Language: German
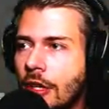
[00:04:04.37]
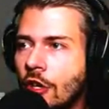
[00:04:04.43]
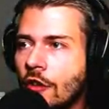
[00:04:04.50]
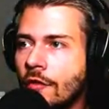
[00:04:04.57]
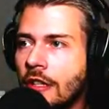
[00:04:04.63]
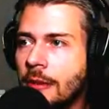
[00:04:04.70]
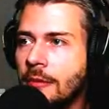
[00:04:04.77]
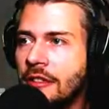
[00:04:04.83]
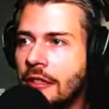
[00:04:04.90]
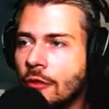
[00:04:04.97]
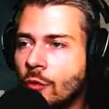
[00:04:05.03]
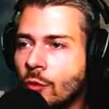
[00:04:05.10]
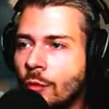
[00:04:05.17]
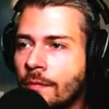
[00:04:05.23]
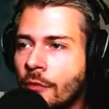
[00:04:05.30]
Dann können wir nämlich hier
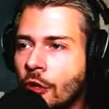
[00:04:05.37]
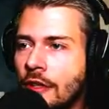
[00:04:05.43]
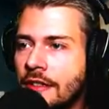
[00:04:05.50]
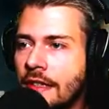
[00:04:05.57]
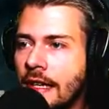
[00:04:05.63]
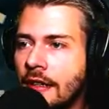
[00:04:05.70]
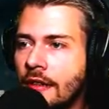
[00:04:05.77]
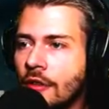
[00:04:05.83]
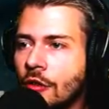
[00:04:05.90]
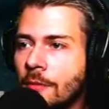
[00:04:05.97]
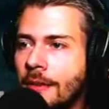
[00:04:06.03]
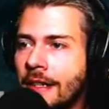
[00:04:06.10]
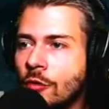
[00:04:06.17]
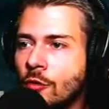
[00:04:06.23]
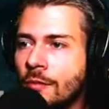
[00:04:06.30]
drüben wirklich alles
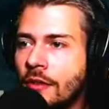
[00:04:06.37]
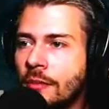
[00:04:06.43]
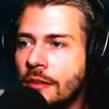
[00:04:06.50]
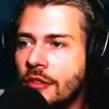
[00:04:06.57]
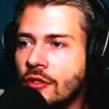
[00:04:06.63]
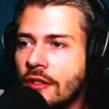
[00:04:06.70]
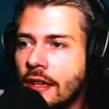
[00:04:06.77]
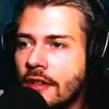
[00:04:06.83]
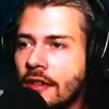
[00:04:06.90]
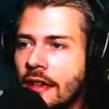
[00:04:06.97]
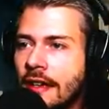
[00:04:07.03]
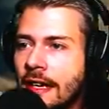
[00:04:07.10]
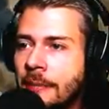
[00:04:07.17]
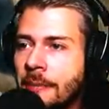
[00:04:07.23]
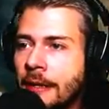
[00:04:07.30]
komplett umswitchen, dass da
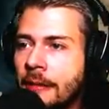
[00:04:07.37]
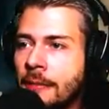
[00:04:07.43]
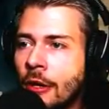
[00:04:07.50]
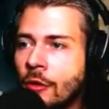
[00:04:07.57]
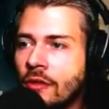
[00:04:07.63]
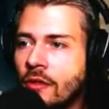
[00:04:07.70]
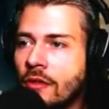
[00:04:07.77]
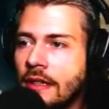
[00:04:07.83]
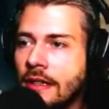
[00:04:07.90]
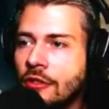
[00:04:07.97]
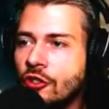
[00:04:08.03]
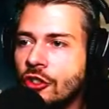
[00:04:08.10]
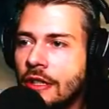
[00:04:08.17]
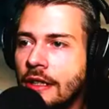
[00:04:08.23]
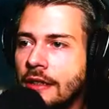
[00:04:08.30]
kein Bett mehr und so
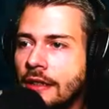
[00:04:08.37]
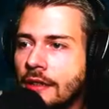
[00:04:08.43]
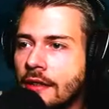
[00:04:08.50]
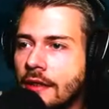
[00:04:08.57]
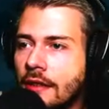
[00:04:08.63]
drin steht.